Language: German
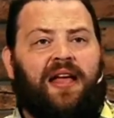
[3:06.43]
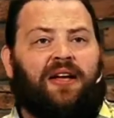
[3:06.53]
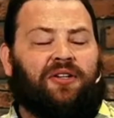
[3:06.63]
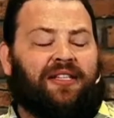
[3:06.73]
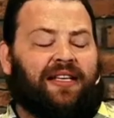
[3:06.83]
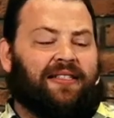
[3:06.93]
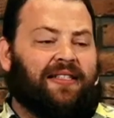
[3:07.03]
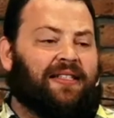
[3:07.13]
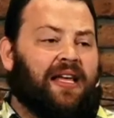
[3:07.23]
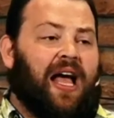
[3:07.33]
Das ist
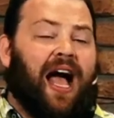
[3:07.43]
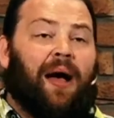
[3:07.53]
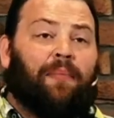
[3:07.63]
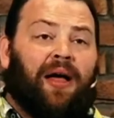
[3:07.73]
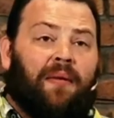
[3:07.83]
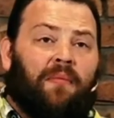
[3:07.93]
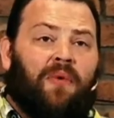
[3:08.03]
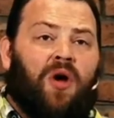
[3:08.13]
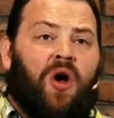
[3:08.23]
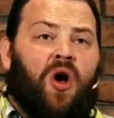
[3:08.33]
Abram
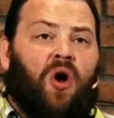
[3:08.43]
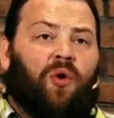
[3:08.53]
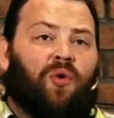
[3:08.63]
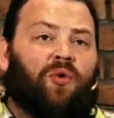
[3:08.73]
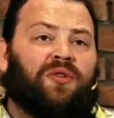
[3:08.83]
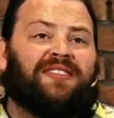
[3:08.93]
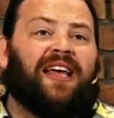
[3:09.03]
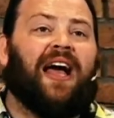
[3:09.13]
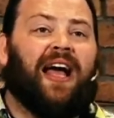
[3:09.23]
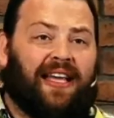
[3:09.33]
und
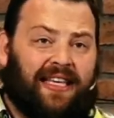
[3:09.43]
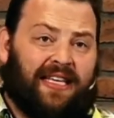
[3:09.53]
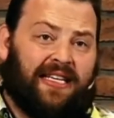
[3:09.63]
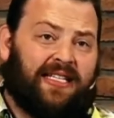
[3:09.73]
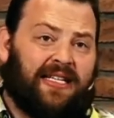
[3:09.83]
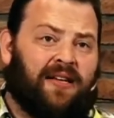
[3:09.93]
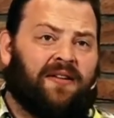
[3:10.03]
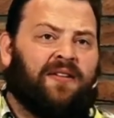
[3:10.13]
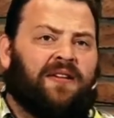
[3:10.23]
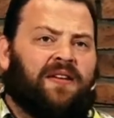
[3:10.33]
Sarai.
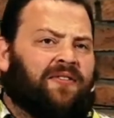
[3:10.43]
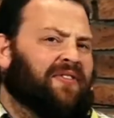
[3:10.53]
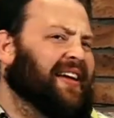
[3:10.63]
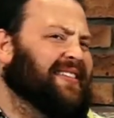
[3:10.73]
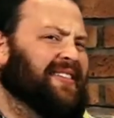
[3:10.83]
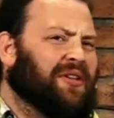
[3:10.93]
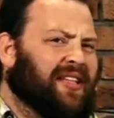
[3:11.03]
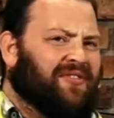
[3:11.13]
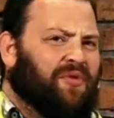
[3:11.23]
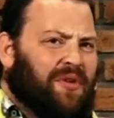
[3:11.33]
Falls ihr euch
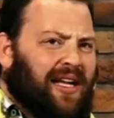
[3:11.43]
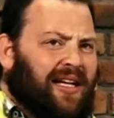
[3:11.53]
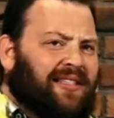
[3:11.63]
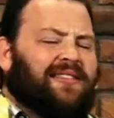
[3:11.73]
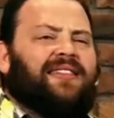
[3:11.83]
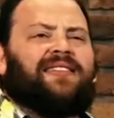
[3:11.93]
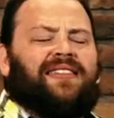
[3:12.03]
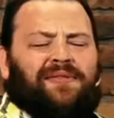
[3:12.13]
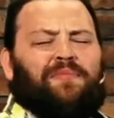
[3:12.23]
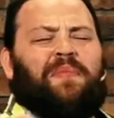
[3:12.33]
jetzt wundert, die
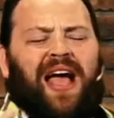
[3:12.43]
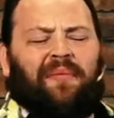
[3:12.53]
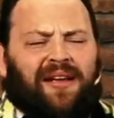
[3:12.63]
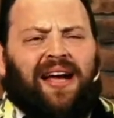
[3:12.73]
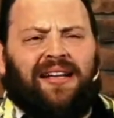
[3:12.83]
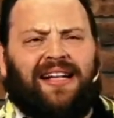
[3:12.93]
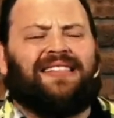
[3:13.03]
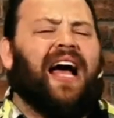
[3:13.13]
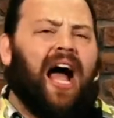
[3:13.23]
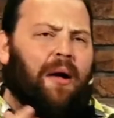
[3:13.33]
sind mehr bekannt als
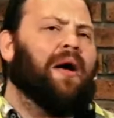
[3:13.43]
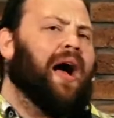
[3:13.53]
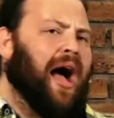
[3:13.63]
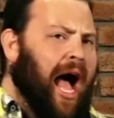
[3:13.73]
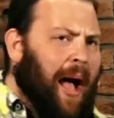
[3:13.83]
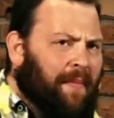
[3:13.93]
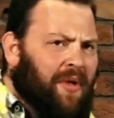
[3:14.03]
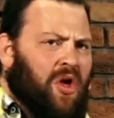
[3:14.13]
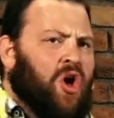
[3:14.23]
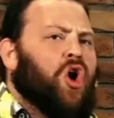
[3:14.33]
Abraham
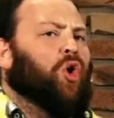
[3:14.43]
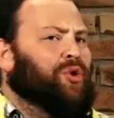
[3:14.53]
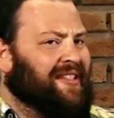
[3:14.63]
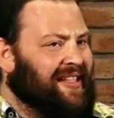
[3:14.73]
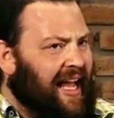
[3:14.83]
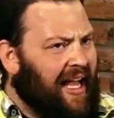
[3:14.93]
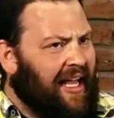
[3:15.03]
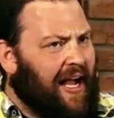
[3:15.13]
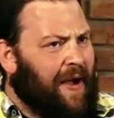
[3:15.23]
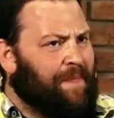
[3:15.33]
und
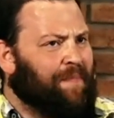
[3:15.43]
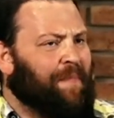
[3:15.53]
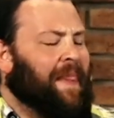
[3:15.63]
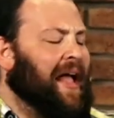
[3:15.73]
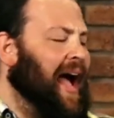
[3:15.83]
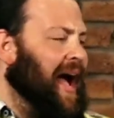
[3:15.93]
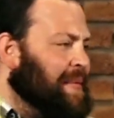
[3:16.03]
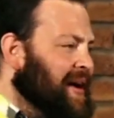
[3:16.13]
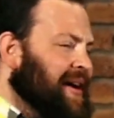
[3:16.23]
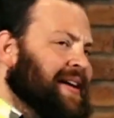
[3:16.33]
Sarah.
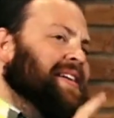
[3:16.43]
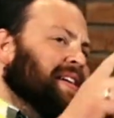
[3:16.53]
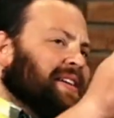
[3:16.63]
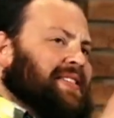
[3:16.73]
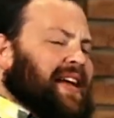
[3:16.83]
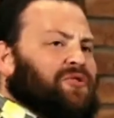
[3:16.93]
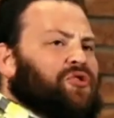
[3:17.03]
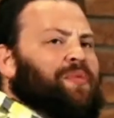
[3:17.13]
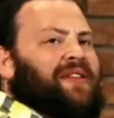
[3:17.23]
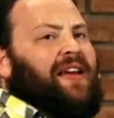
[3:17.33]
Aber dazu
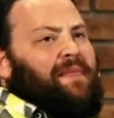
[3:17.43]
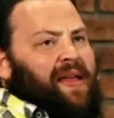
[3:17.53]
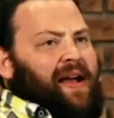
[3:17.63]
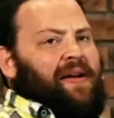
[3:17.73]
später mehr.